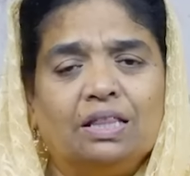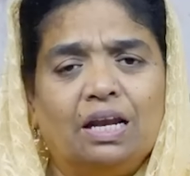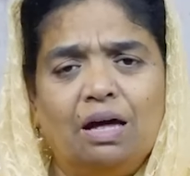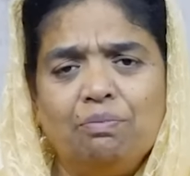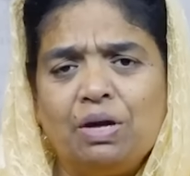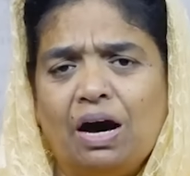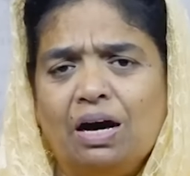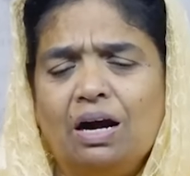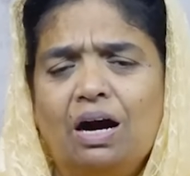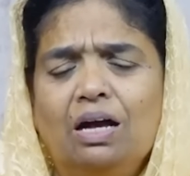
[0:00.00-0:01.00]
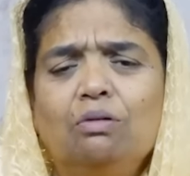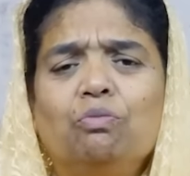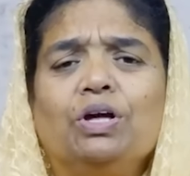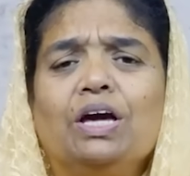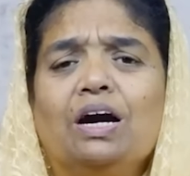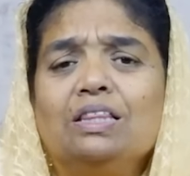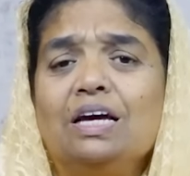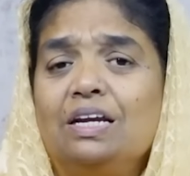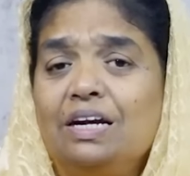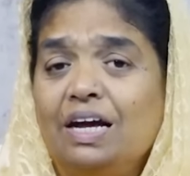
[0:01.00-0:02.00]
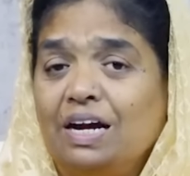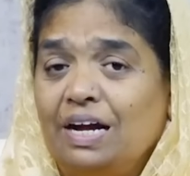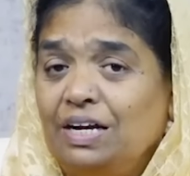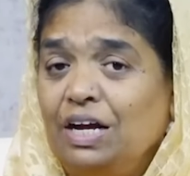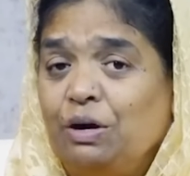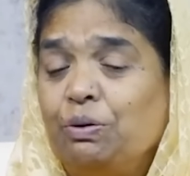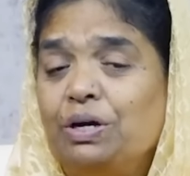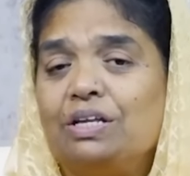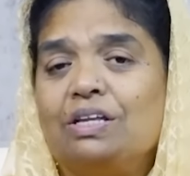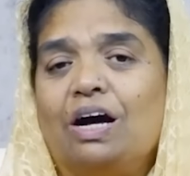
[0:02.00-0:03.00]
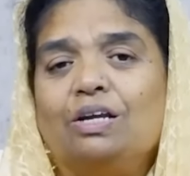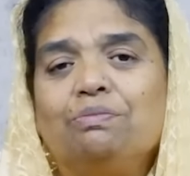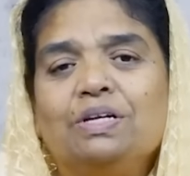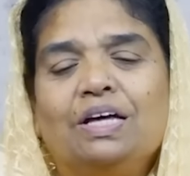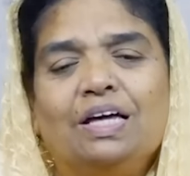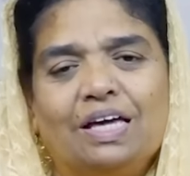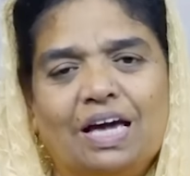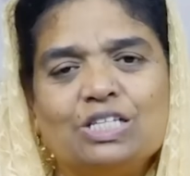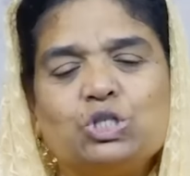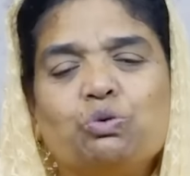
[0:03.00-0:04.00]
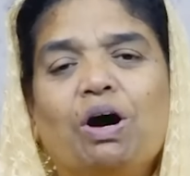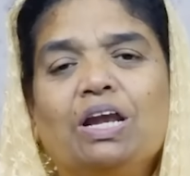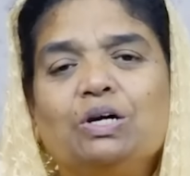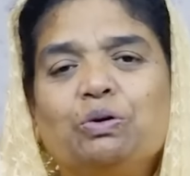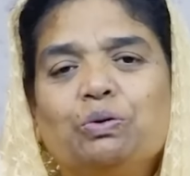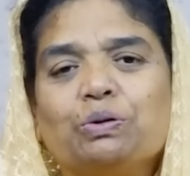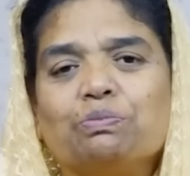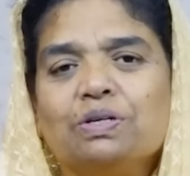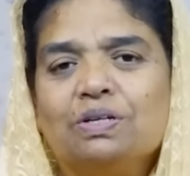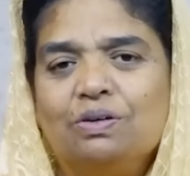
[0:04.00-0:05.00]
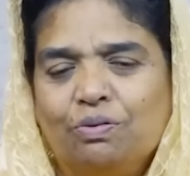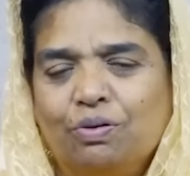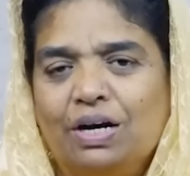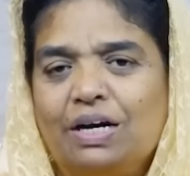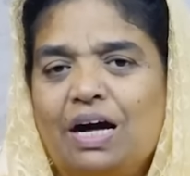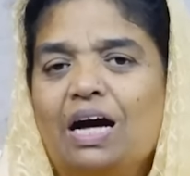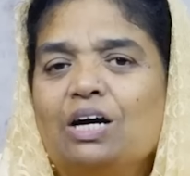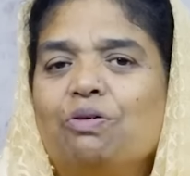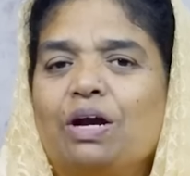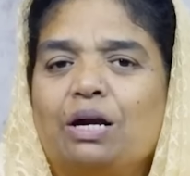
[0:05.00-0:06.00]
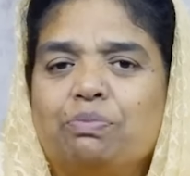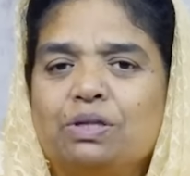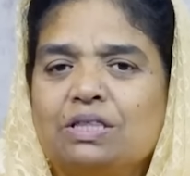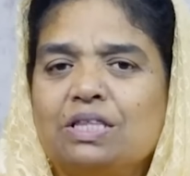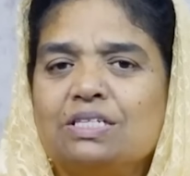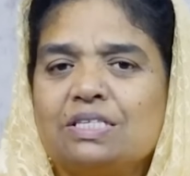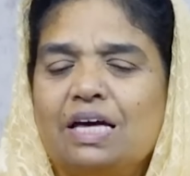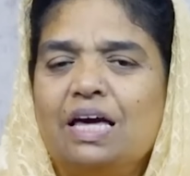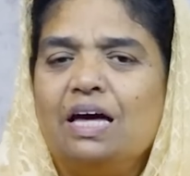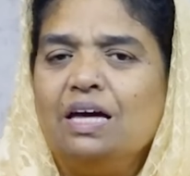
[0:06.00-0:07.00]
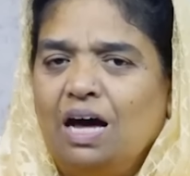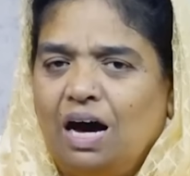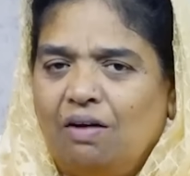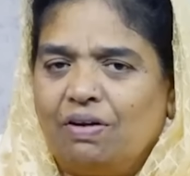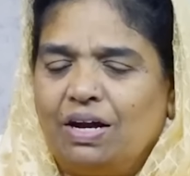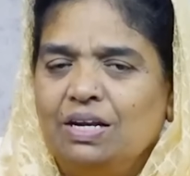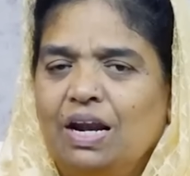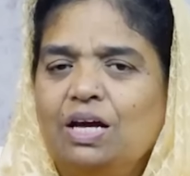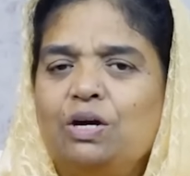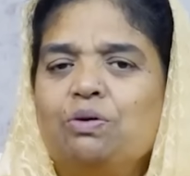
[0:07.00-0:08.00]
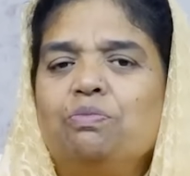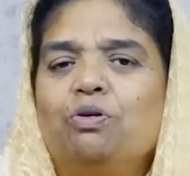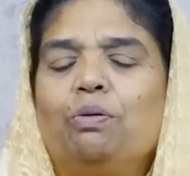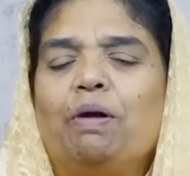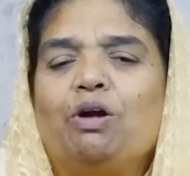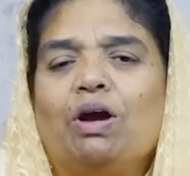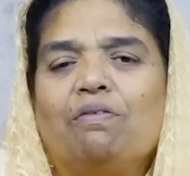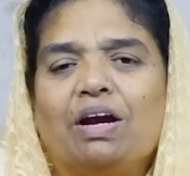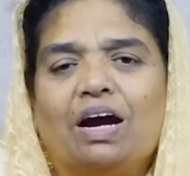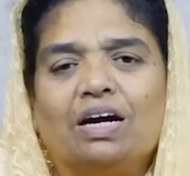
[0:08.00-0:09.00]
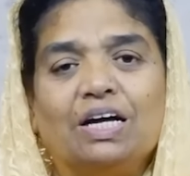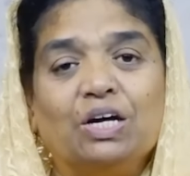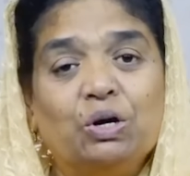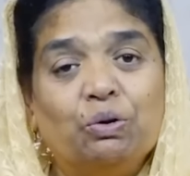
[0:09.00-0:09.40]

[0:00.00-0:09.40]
இதெல்லாம் யாராலும் முடியாது என்று நீங்கள் எண்ணிக்கொண்டிருந்தாலும் இயேசுவால கூடும் உங்களுக்காக ஒரு அற்புதத்தை செய்ய அவர் இன்றைக்கும் உண்மையுள்ளவராக